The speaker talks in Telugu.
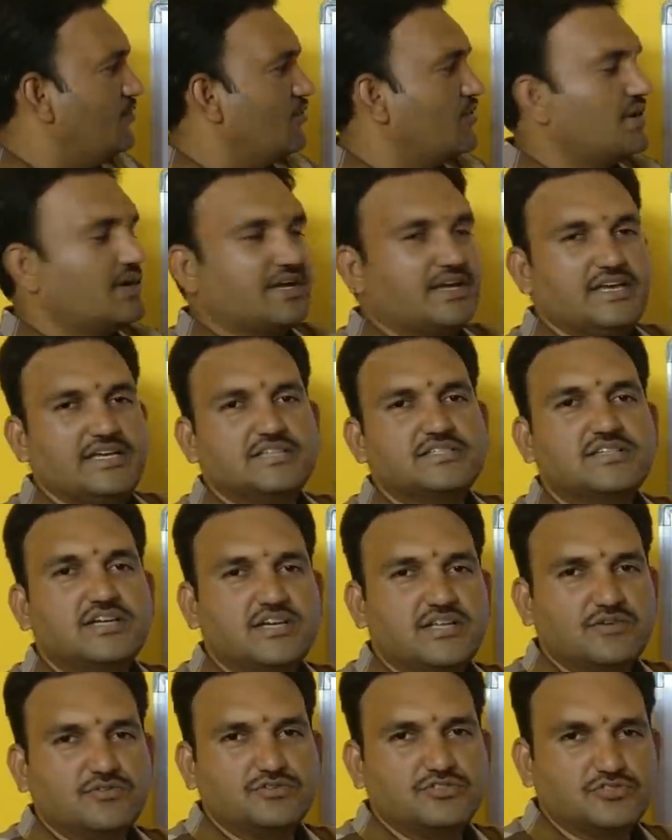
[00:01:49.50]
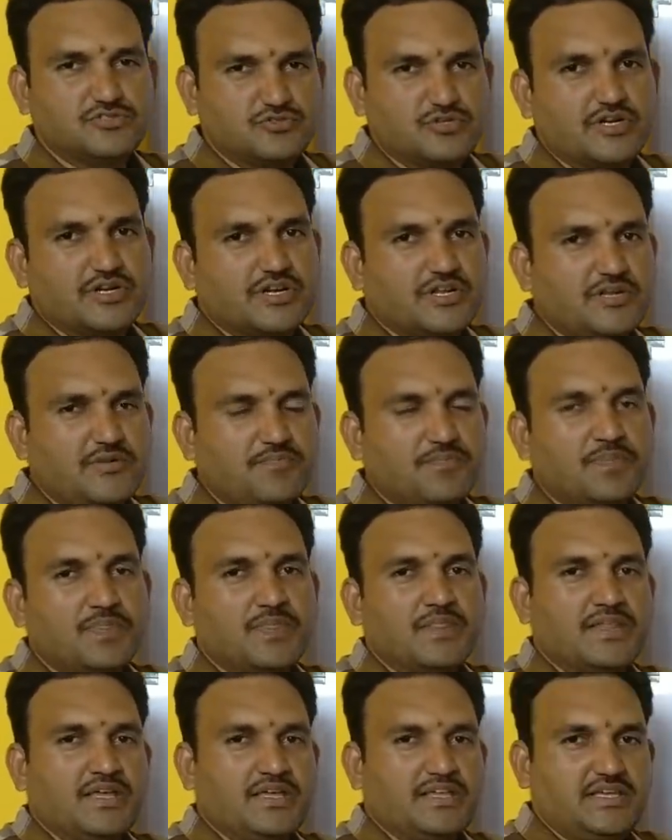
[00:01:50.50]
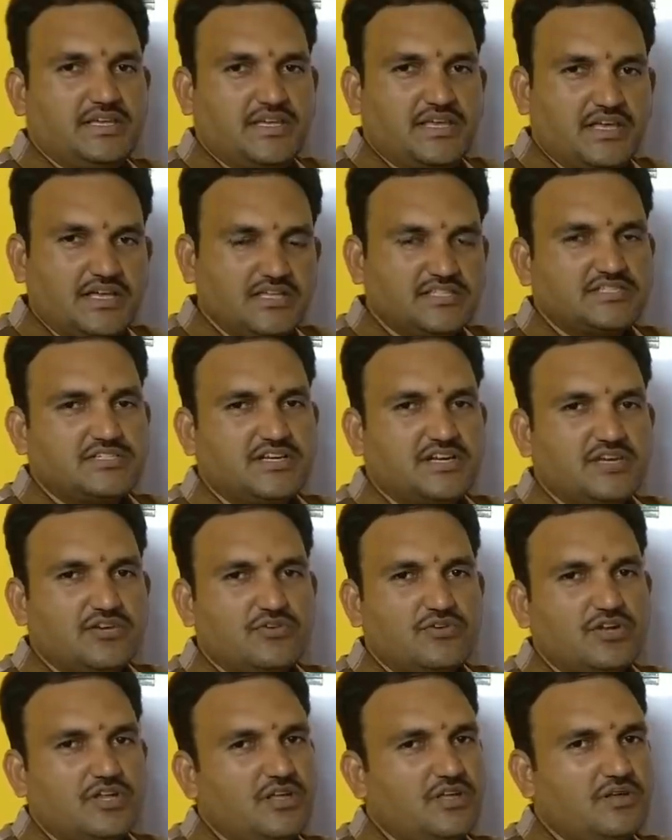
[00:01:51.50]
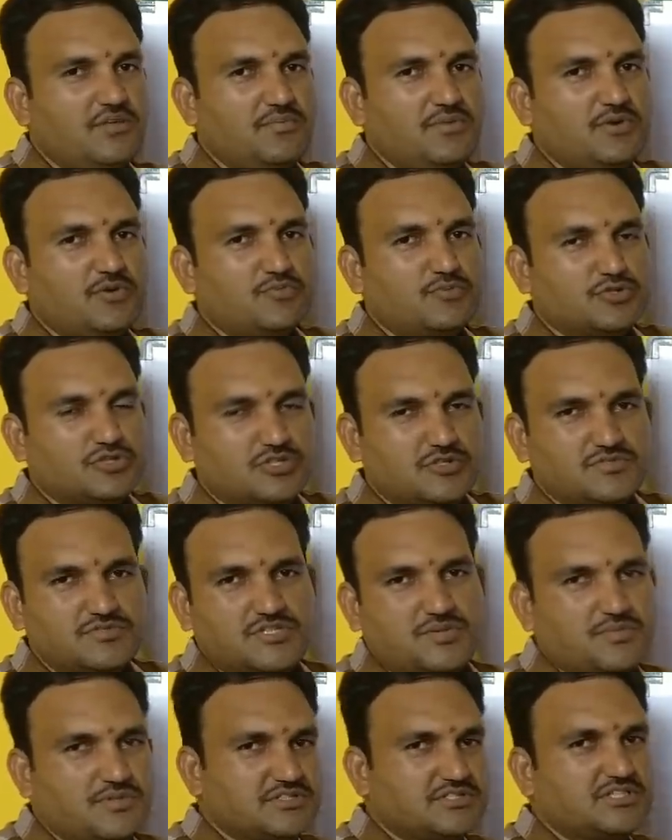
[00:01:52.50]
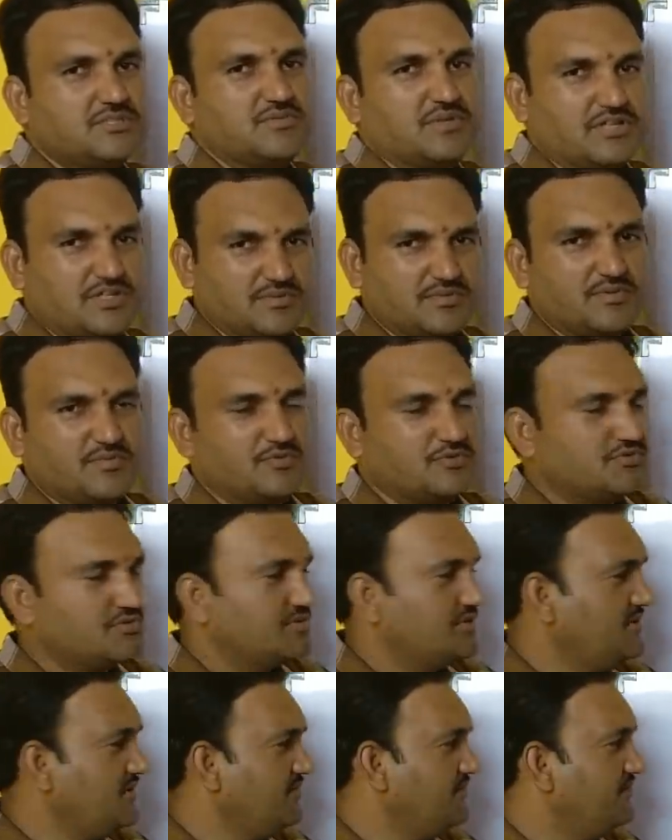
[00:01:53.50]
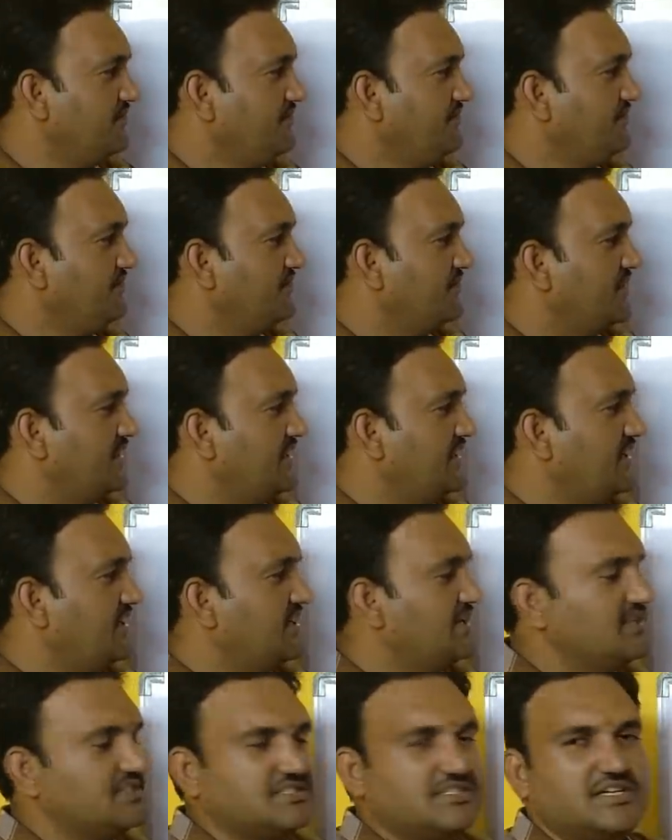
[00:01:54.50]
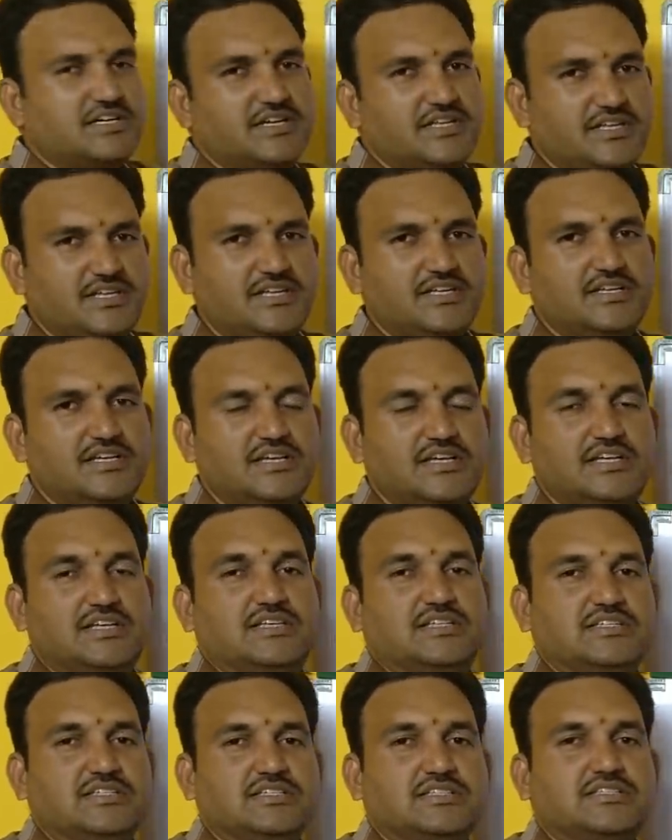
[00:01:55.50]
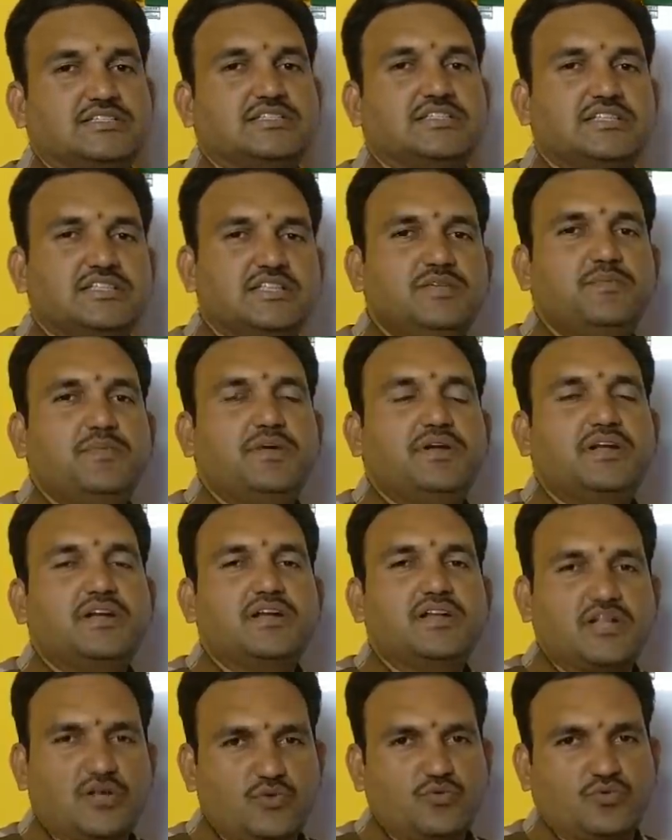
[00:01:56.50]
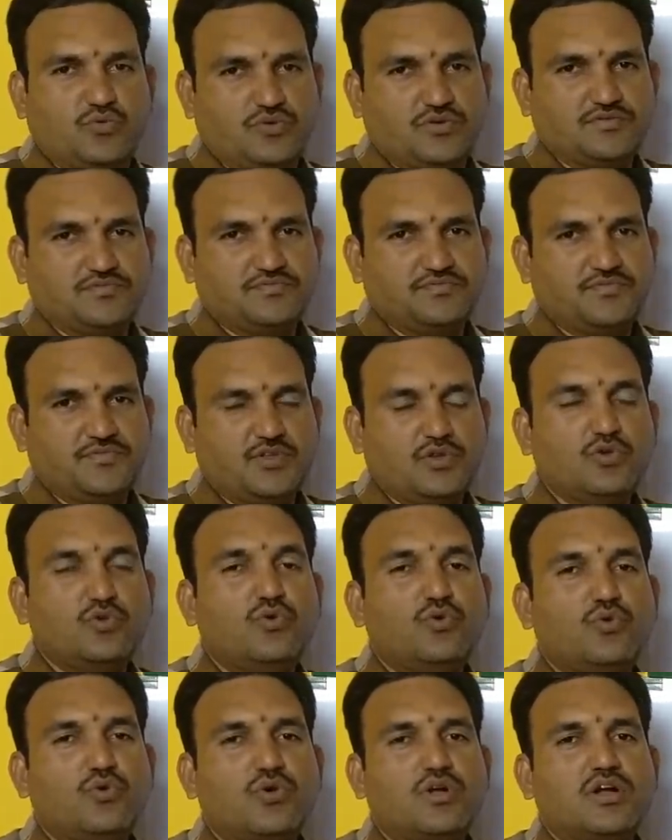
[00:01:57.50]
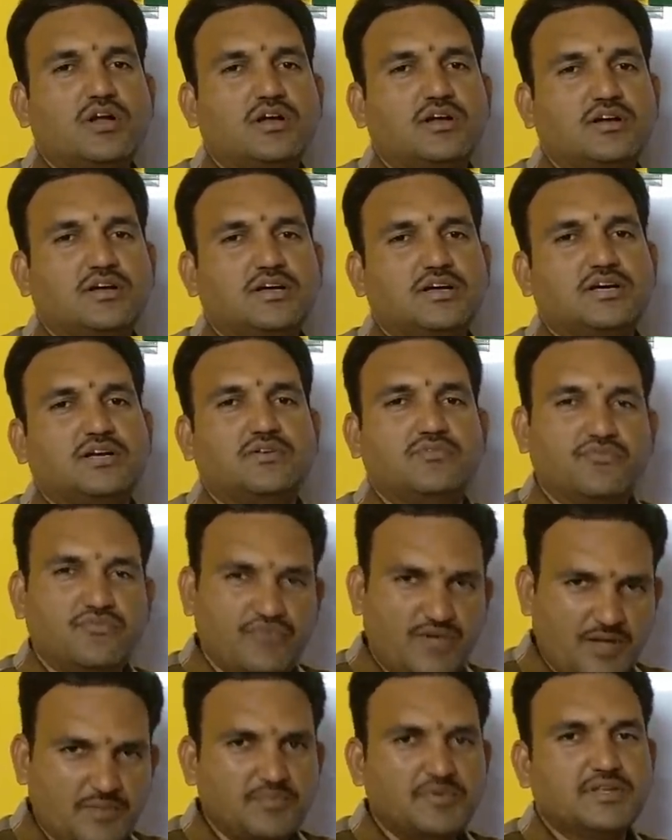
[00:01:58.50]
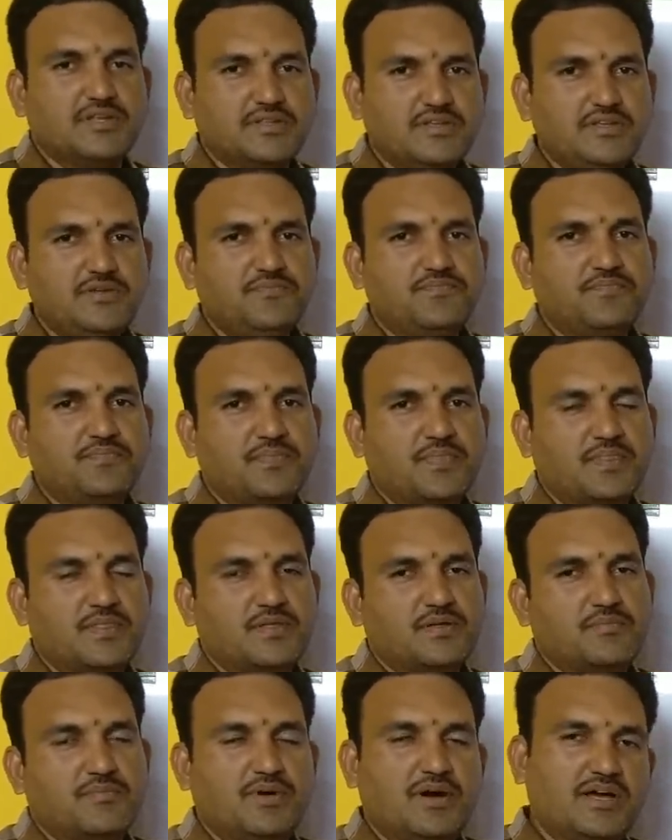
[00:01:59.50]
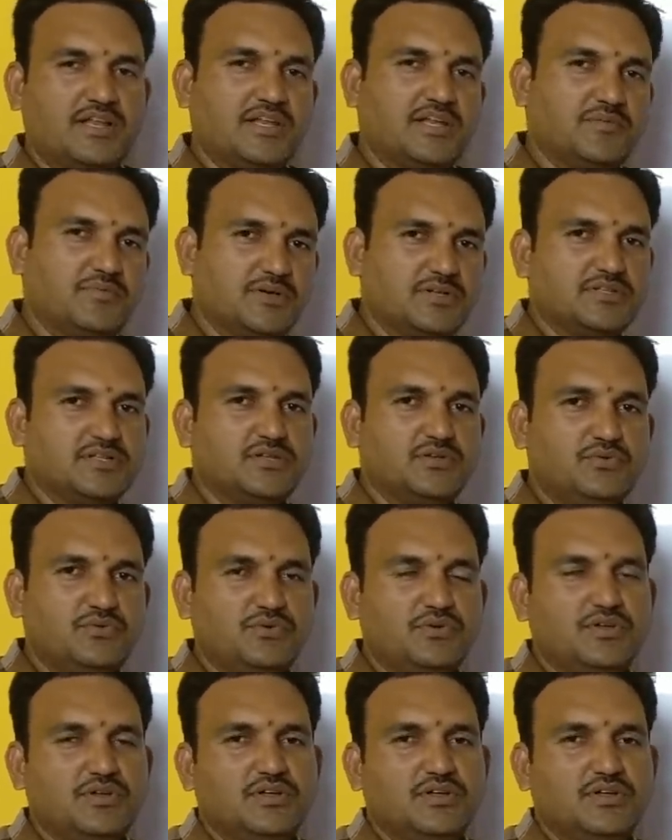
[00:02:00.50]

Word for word: ఒక కేస్ స్టడీ గురించి చూడండి ఈ కేస్ స్టడీలోనే మీకు మొత్తం సమాచారం అర్థమైపోతుంది ఈ కేస్ స్టడీ సిద్దిపేట టౌన్లో ఒక ఫ్యామిలీని భార్యాభర్తలు